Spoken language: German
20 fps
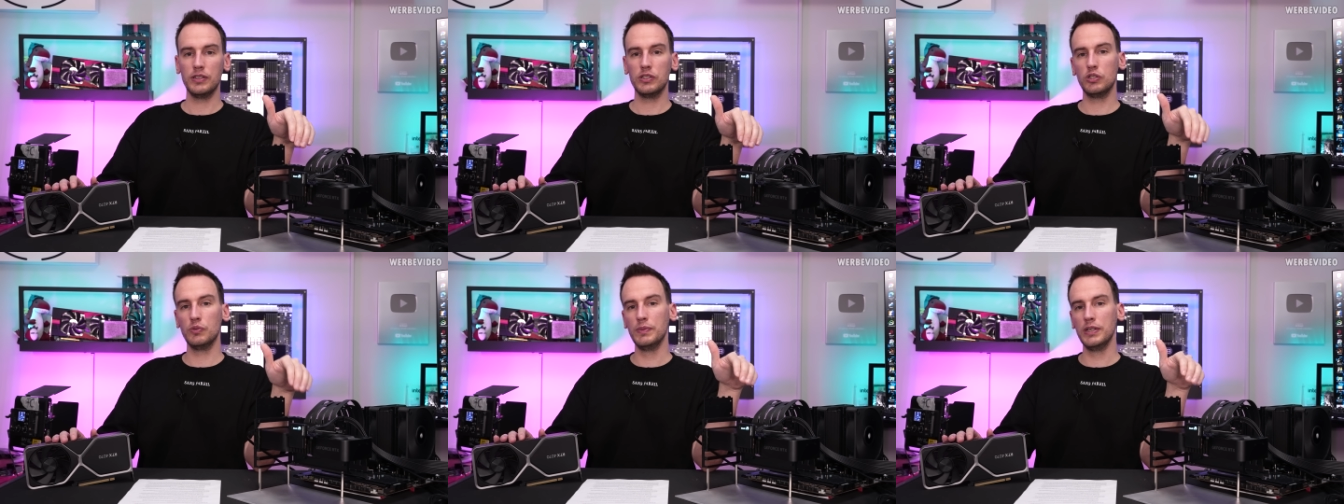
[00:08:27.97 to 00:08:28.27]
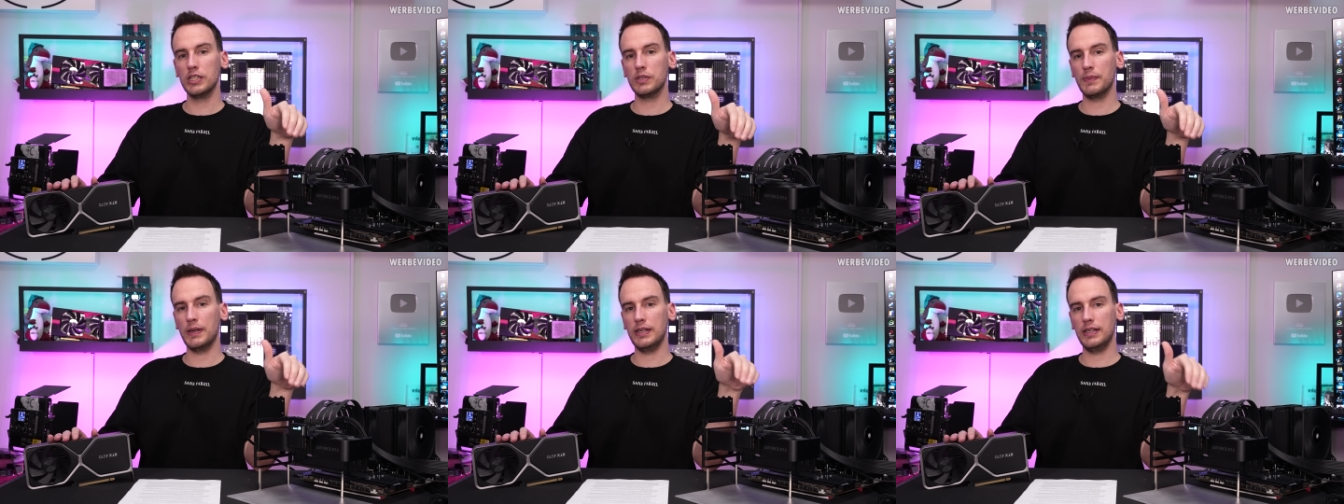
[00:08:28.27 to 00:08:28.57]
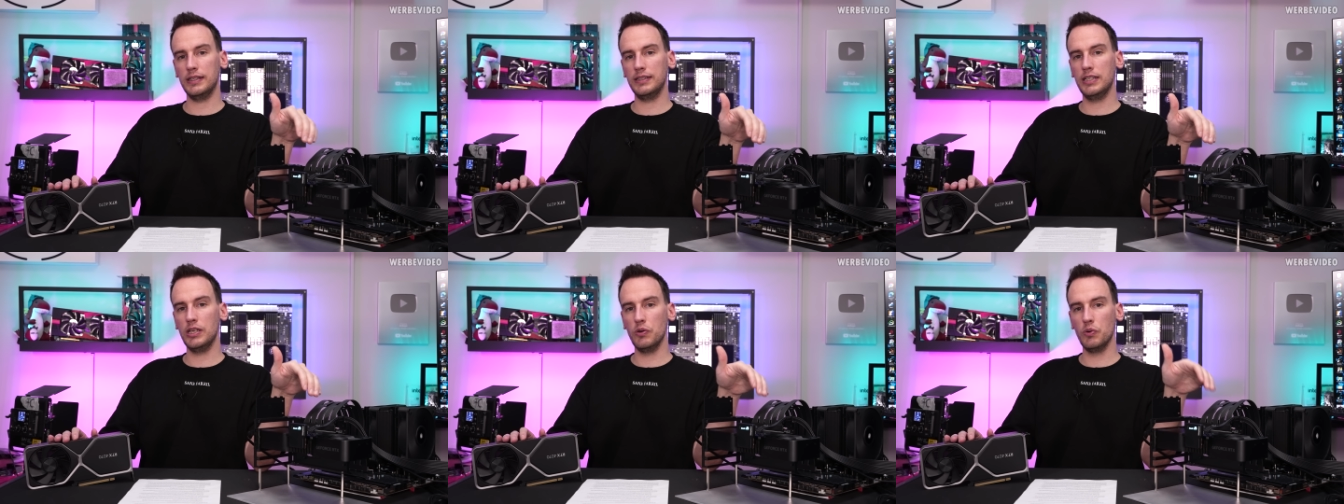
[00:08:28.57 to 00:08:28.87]
zumindest mal in
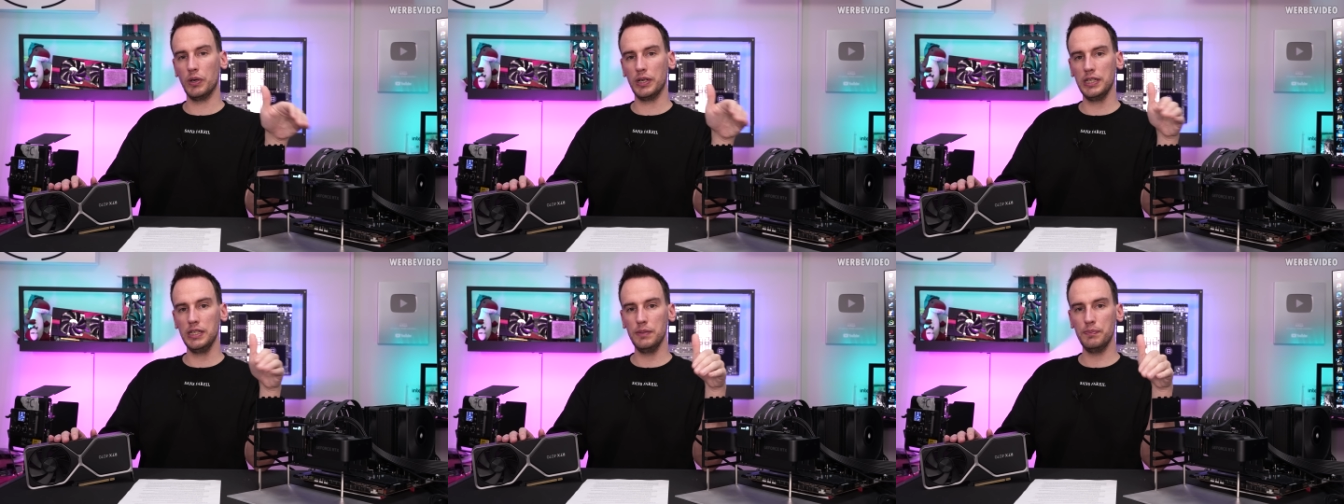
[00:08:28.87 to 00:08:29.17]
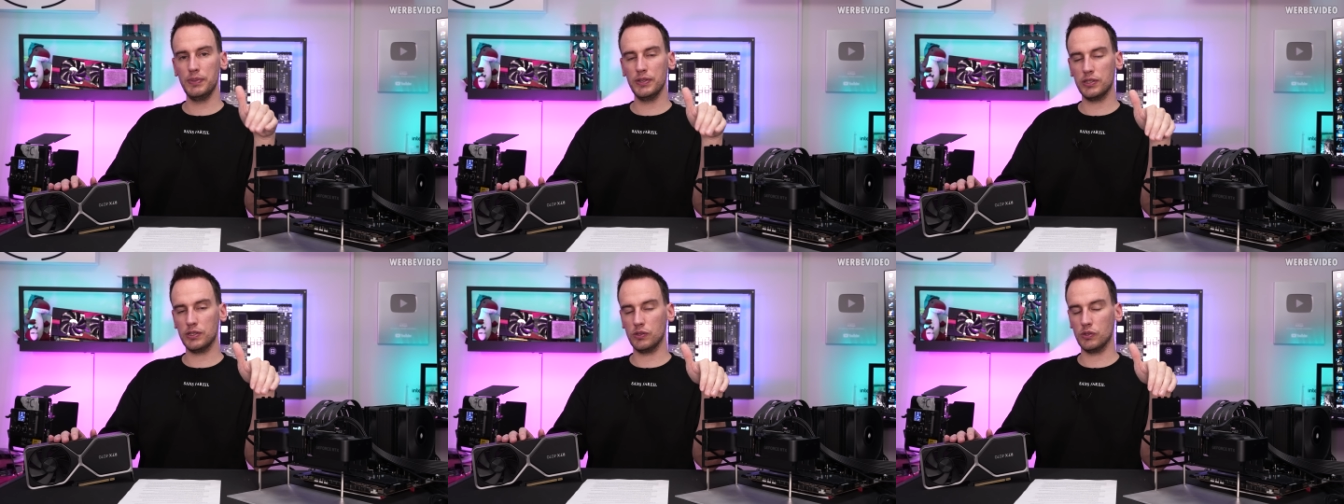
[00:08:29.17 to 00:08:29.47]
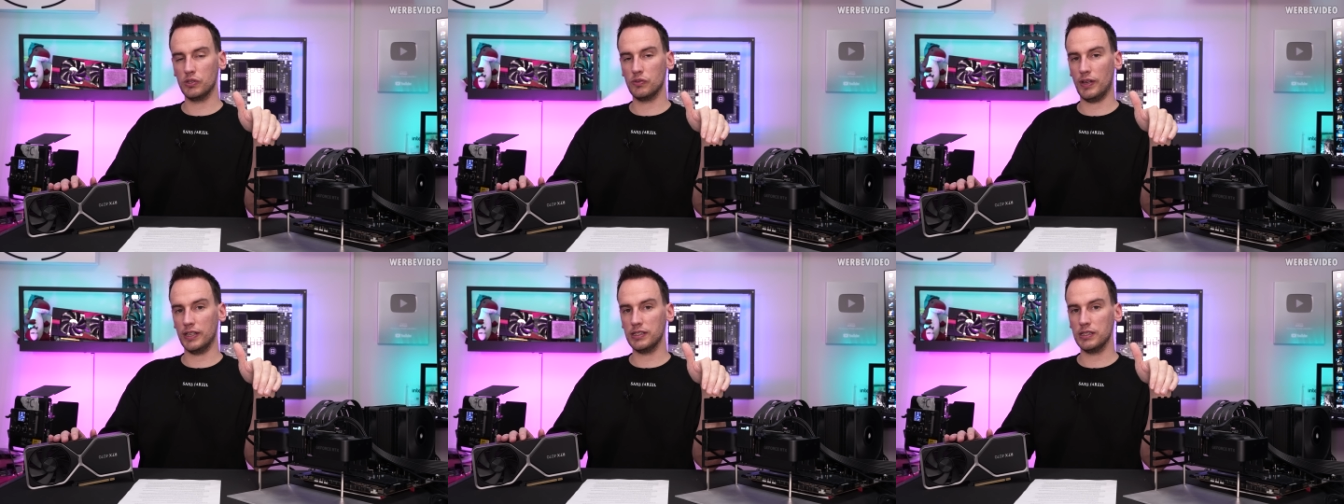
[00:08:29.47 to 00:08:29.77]
der Theorie, bis zu
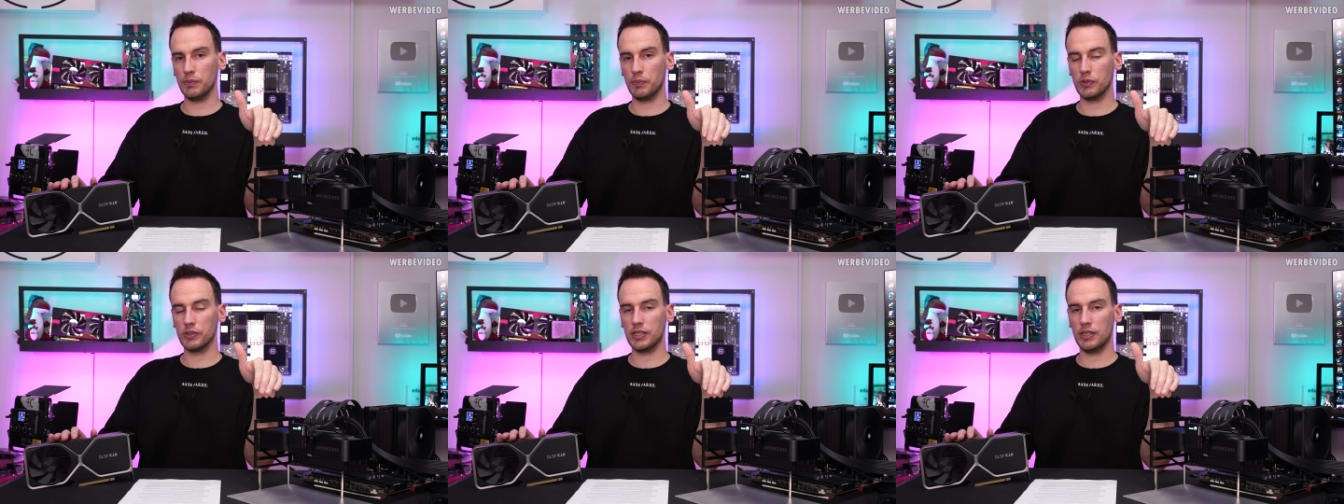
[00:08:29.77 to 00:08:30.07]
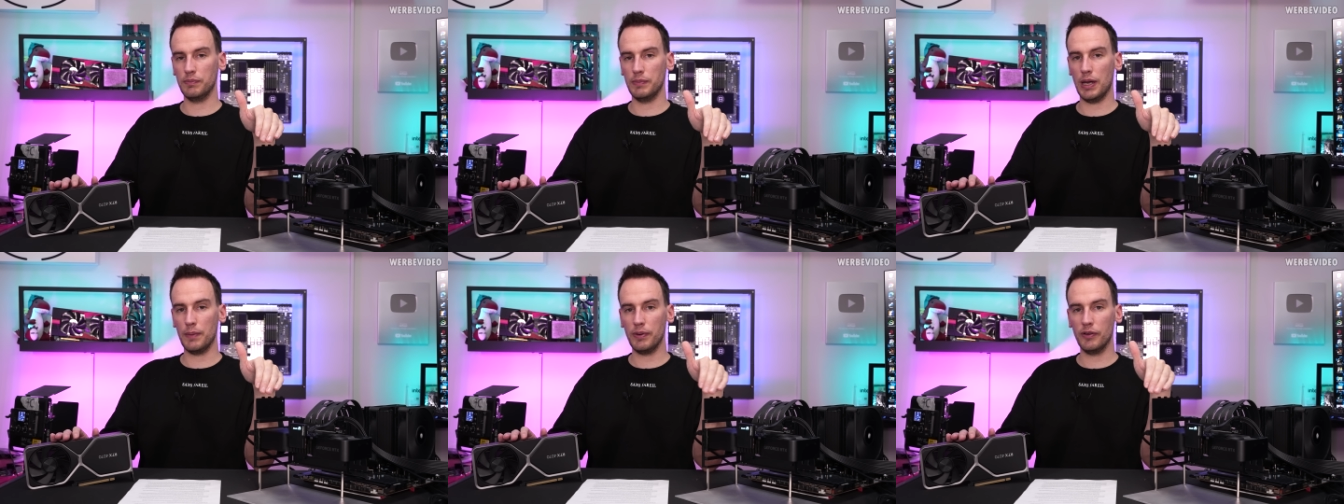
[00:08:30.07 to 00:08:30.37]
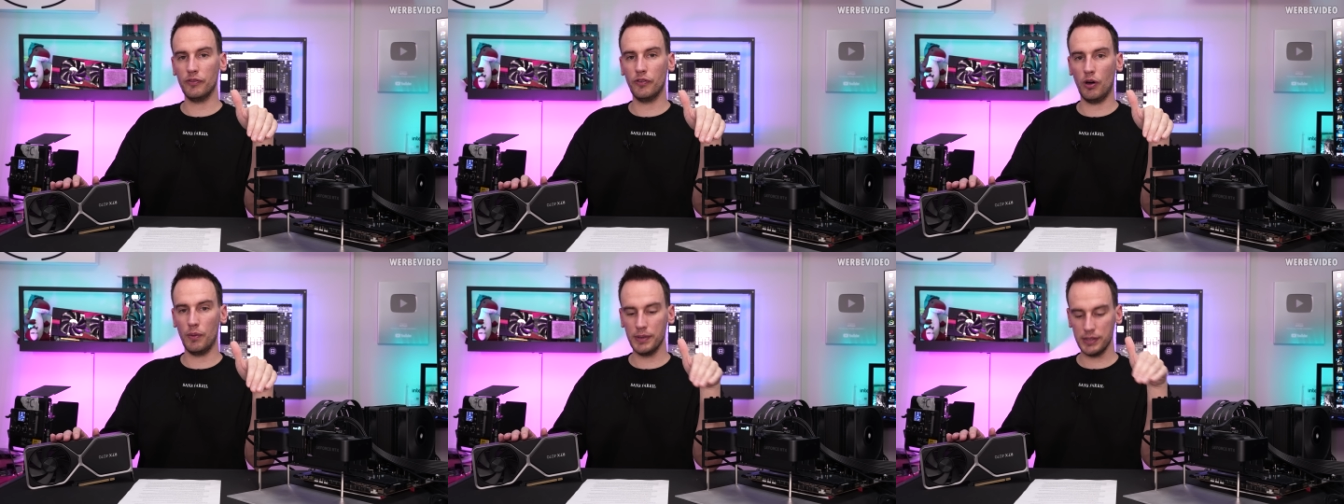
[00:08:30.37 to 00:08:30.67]
20% mehr
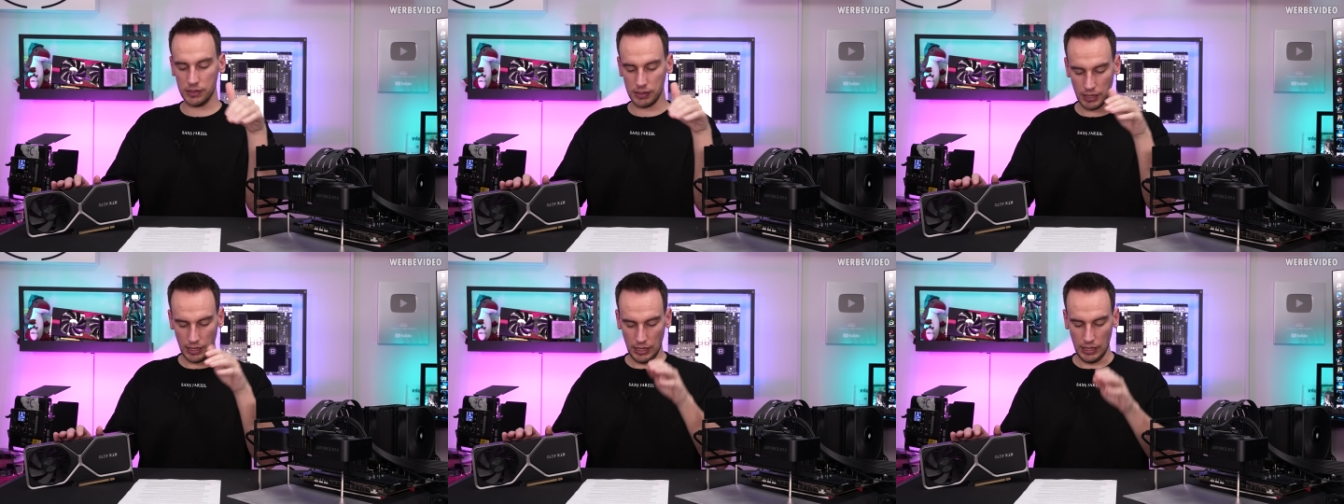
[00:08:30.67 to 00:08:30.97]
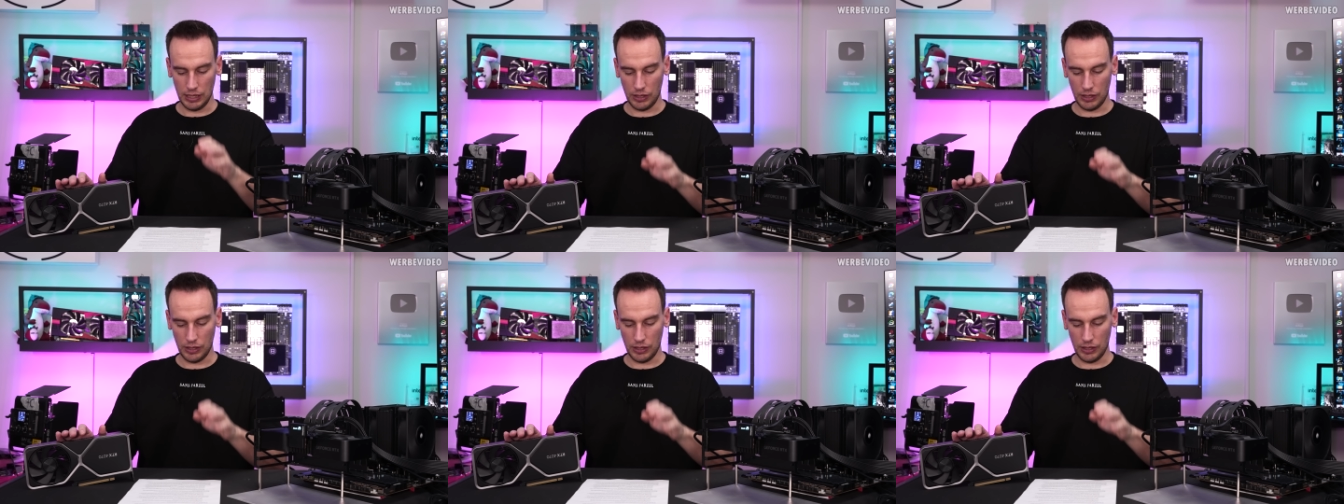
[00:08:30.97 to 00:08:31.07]
Performance.